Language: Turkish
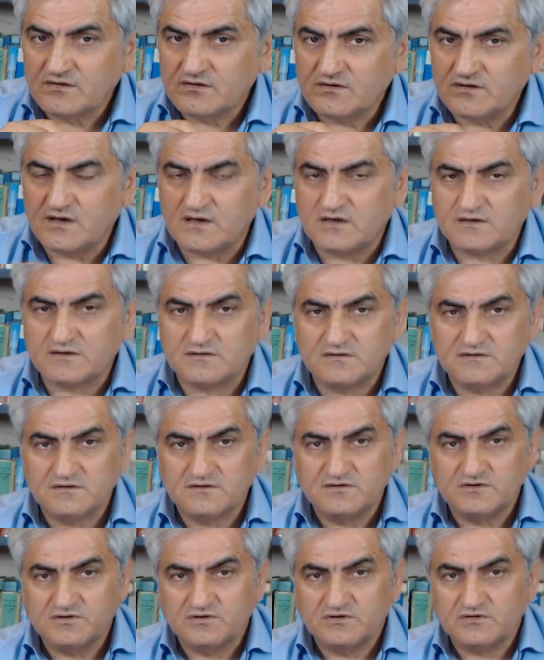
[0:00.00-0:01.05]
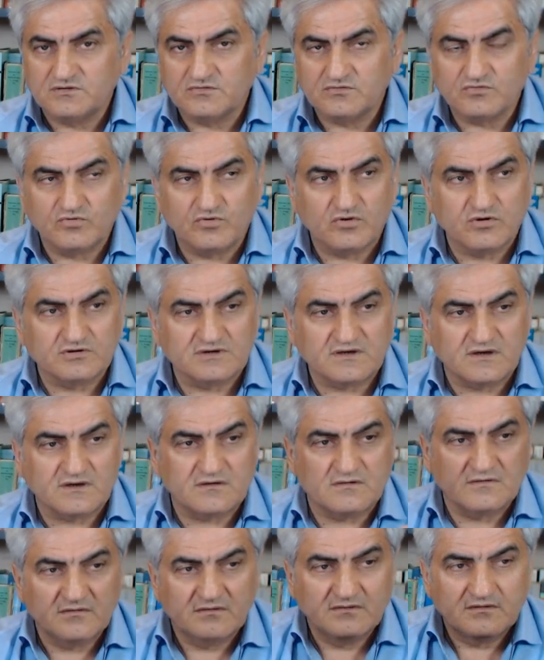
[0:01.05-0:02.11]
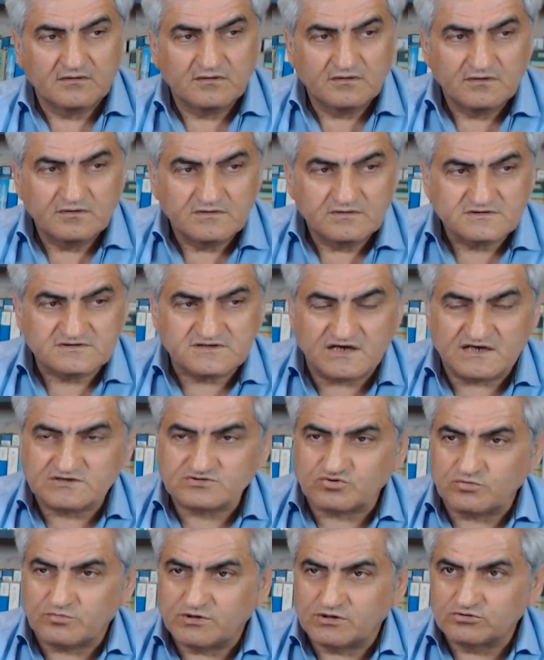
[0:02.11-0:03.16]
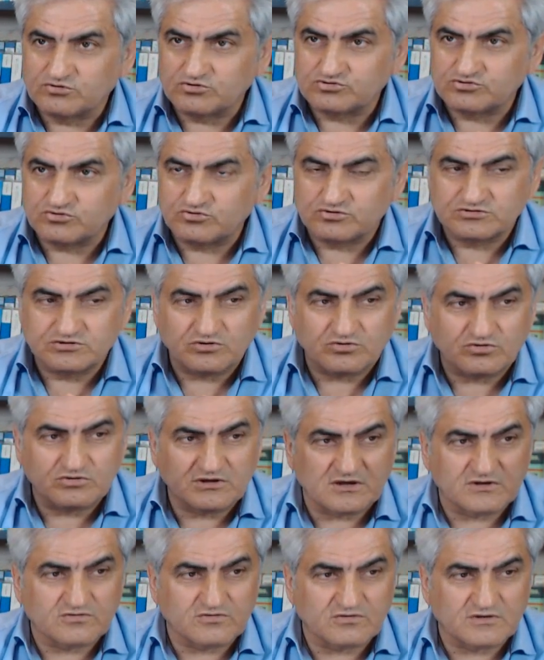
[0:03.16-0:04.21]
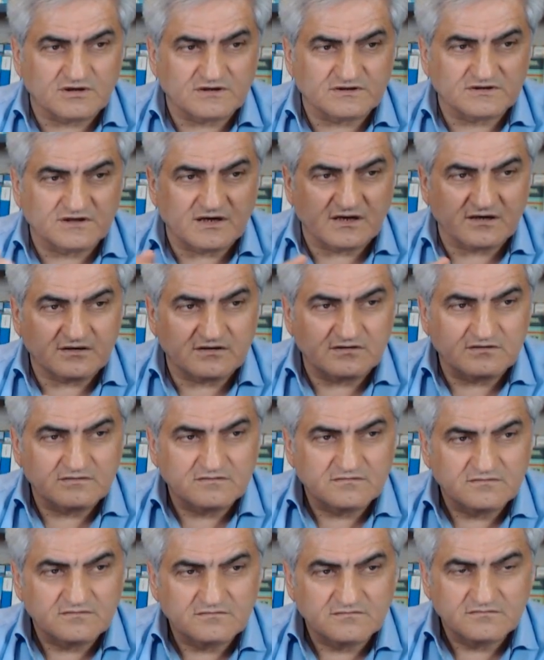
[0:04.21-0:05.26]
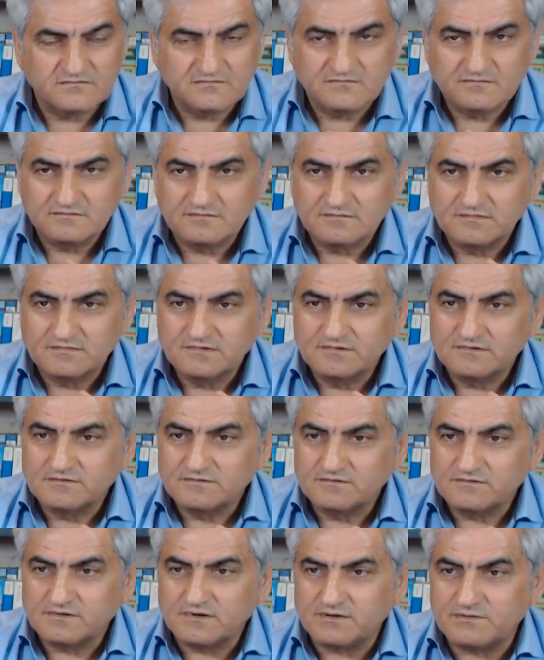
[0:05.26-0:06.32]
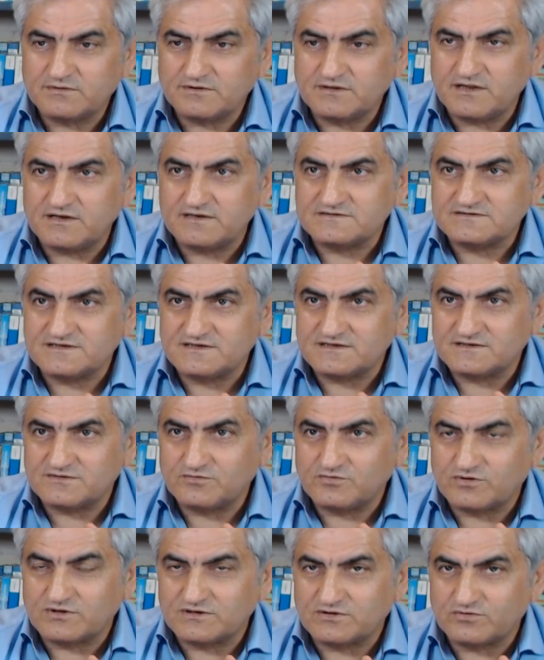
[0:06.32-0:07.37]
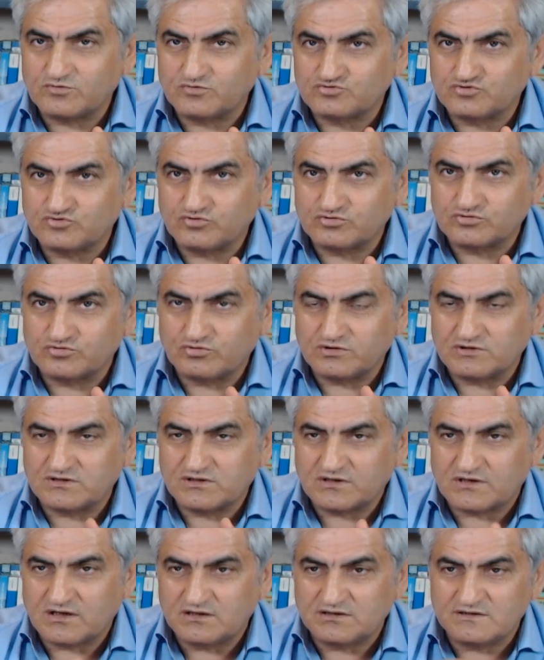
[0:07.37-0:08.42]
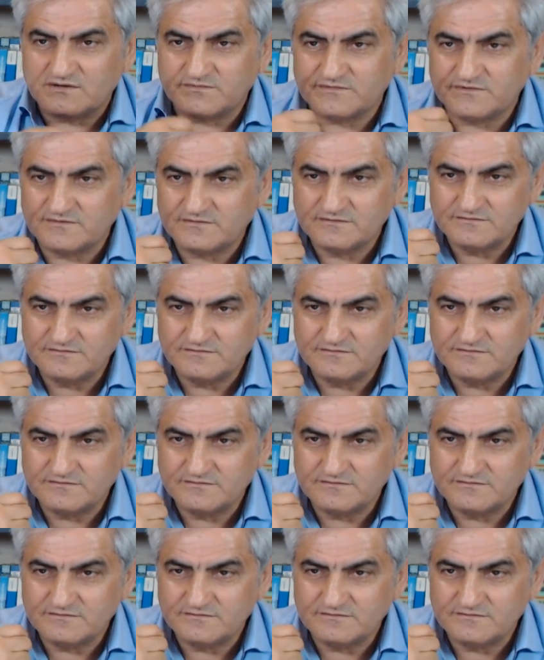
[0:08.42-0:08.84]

Yani orada SAS komandosu olsa o da donar yani. Değil mi? Denizlerde o kadar o soğukta o kadar kalınır mı?